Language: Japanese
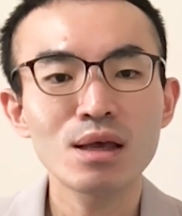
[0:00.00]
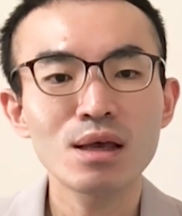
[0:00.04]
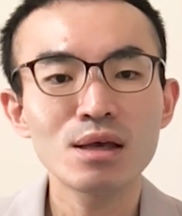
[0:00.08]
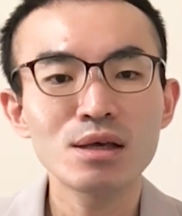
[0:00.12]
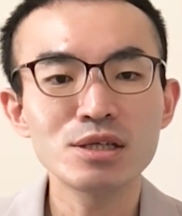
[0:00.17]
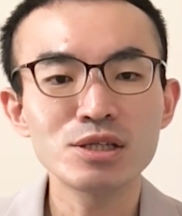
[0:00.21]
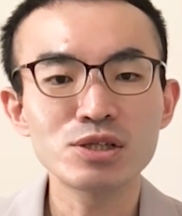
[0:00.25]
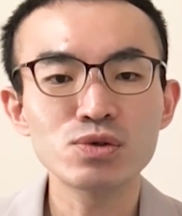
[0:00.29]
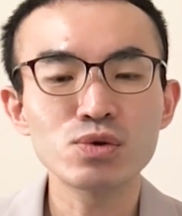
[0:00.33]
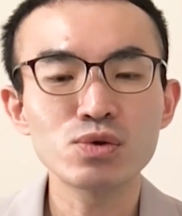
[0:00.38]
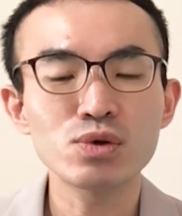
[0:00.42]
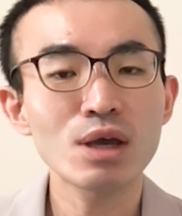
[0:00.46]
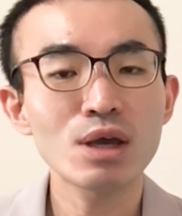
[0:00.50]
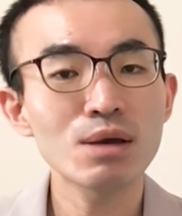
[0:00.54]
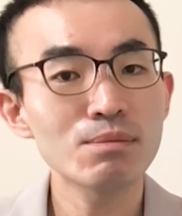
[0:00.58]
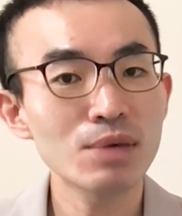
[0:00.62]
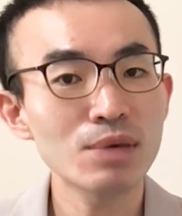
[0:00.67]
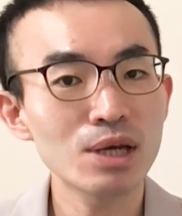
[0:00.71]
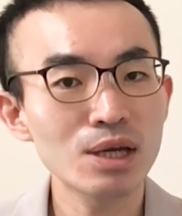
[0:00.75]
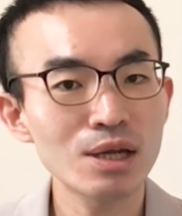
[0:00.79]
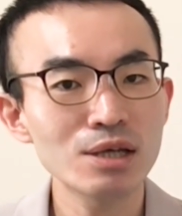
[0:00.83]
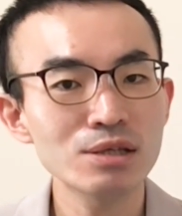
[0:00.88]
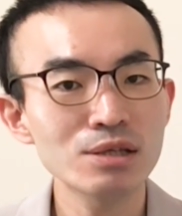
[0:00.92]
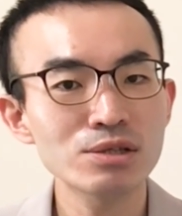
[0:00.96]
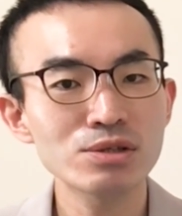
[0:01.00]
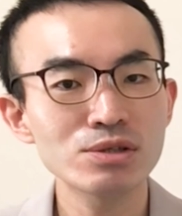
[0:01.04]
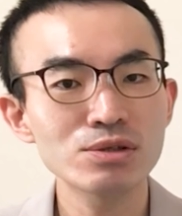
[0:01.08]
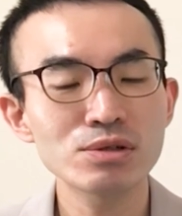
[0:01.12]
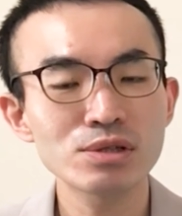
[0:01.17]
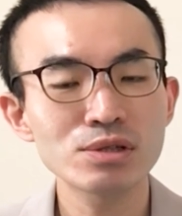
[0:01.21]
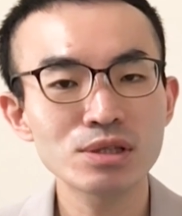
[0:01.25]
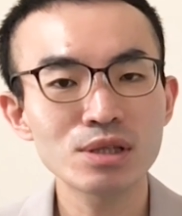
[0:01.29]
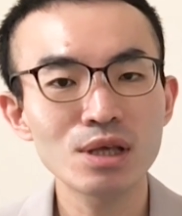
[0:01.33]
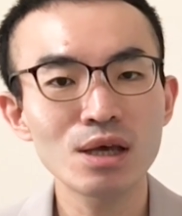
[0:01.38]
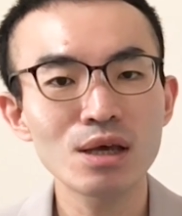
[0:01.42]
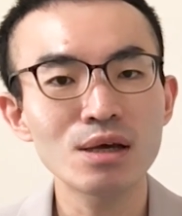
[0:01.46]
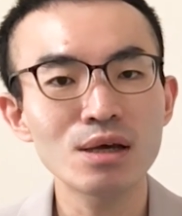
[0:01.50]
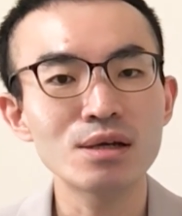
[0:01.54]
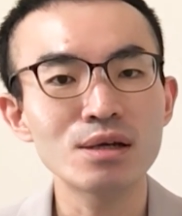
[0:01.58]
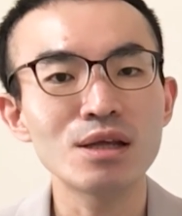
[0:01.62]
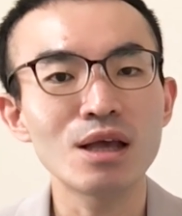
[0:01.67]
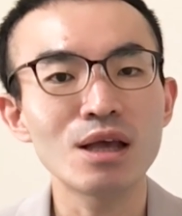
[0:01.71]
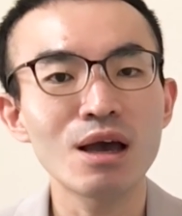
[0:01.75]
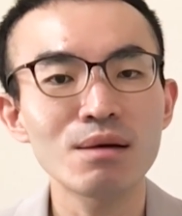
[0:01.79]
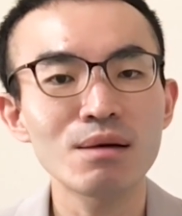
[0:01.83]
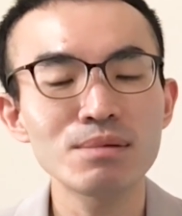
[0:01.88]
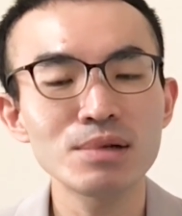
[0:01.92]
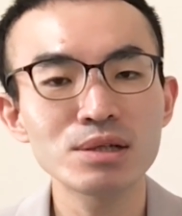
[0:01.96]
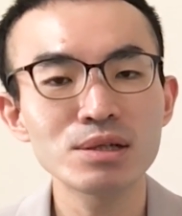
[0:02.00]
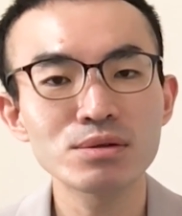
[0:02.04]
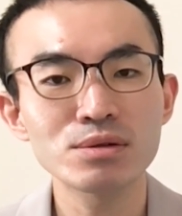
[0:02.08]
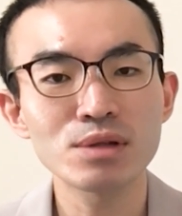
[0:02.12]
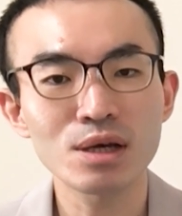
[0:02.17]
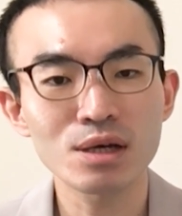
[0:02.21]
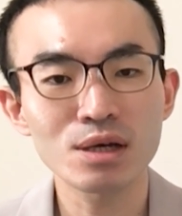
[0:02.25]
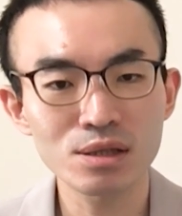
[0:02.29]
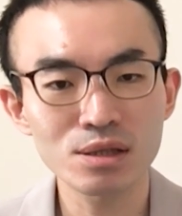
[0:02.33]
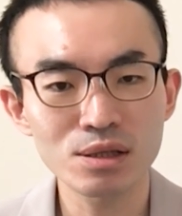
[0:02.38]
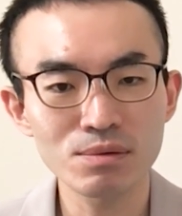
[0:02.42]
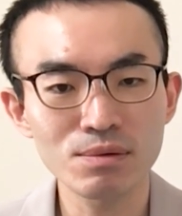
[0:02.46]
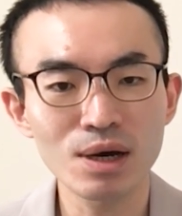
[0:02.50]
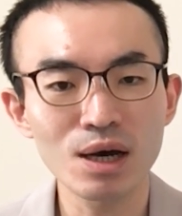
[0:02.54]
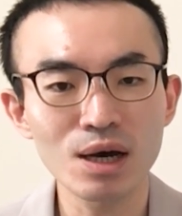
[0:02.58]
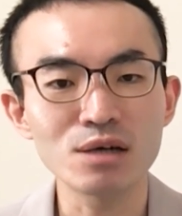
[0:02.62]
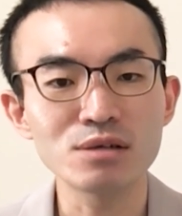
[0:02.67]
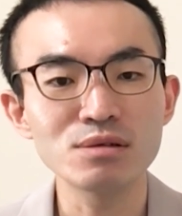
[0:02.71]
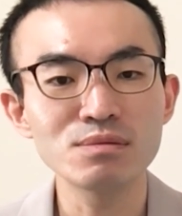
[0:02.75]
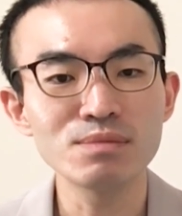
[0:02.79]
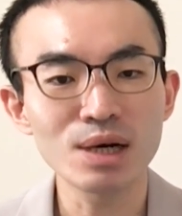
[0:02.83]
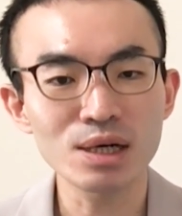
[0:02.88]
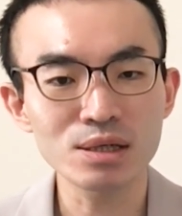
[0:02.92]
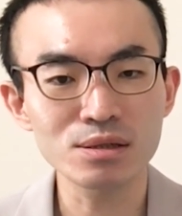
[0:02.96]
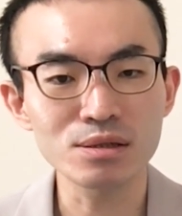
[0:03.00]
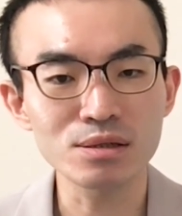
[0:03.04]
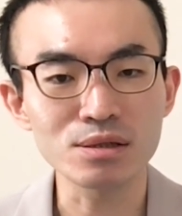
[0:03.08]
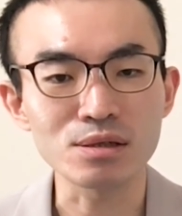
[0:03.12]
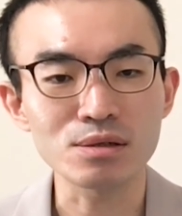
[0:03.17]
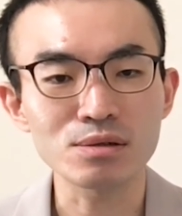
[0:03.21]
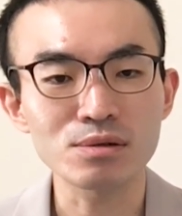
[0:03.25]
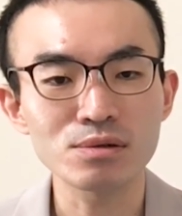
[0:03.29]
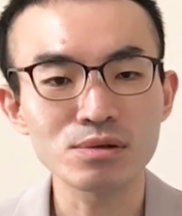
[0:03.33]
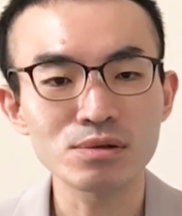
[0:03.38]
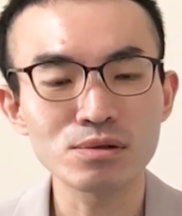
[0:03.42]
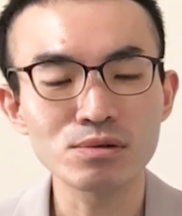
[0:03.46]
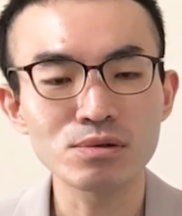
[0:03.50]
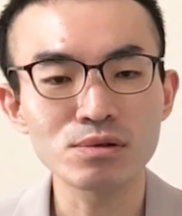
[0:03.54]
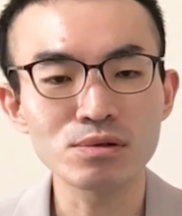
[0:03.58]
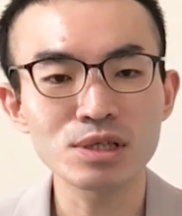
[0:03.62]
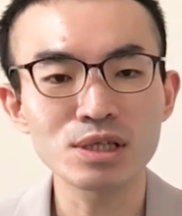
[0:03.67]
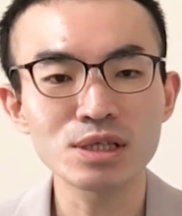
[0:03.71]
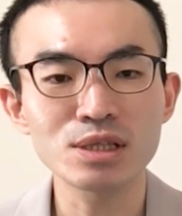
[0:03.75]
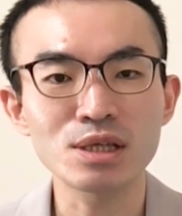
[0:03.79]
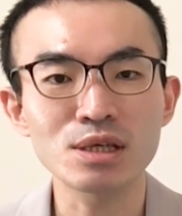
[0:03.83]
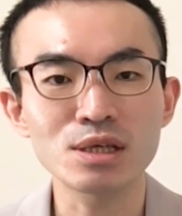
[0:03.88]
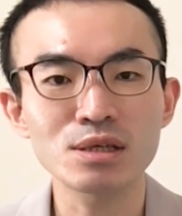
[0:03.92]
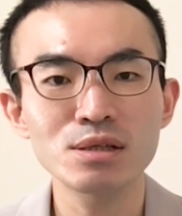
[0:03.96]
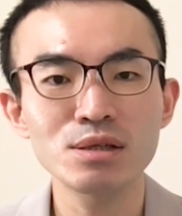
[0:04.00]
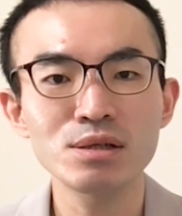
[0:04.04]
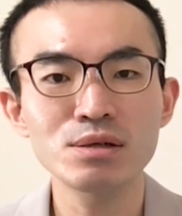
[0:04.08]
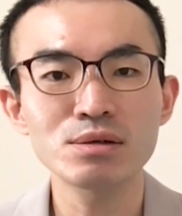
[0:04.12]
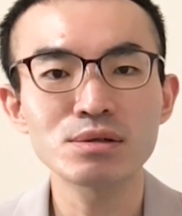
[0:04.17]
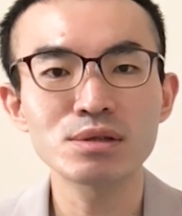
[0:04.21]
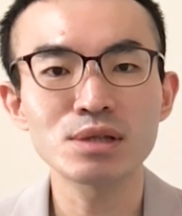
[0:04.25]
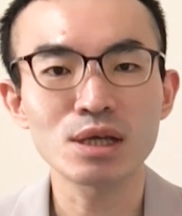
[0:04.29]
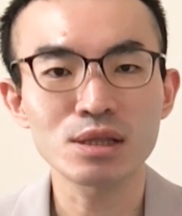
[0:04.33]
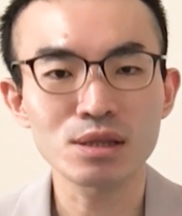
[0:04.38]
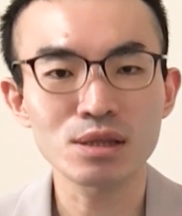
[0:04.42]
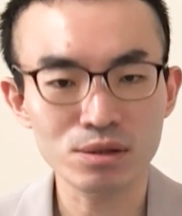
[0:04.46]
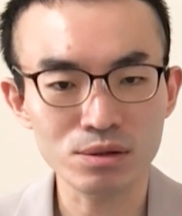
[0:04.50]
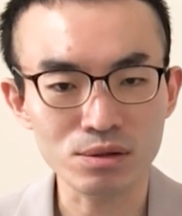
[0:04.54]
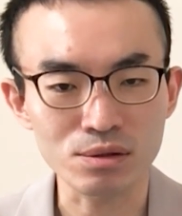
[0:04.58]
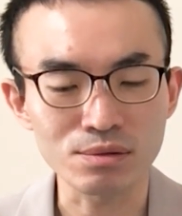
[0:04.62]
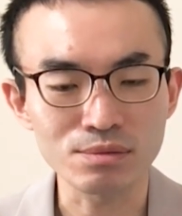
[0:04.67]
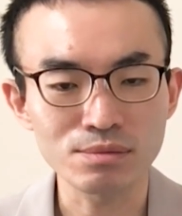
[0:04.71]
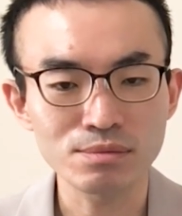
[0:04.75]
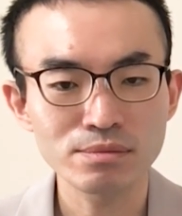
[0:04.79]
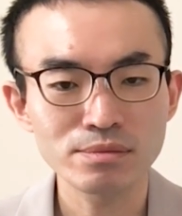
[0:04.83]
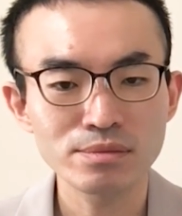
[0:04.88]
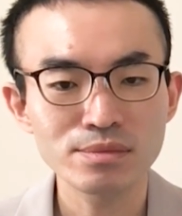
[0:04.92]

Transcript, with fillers: 一生懸命練習をして、リハビリの中ではうまくこの動きできるようになったと。